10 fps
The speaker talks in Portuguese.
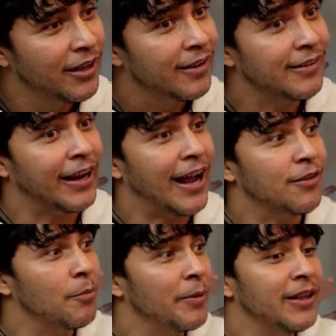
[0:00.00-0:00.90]
E... Se
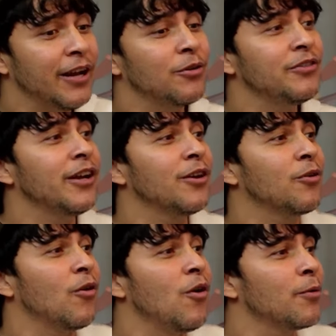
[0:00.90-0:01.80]
acaso eu perder com dinheiro, eu
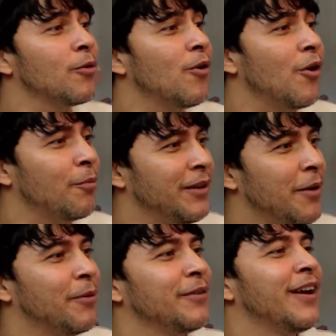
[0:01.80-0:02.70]
compro o corpo e
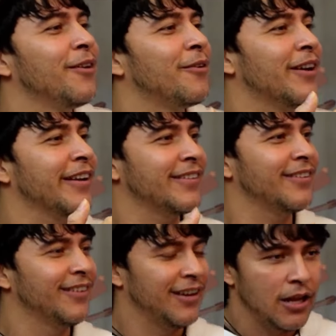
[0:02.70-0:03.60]
depois ganho o coração.
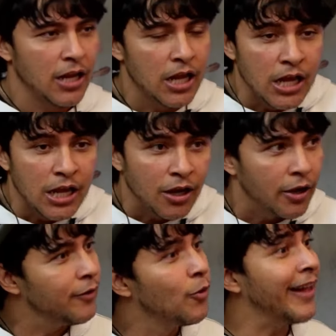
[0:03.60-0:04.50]
É isso mesmo.
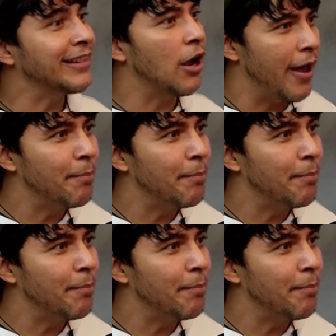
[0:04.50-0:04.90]
É não é, tão, né?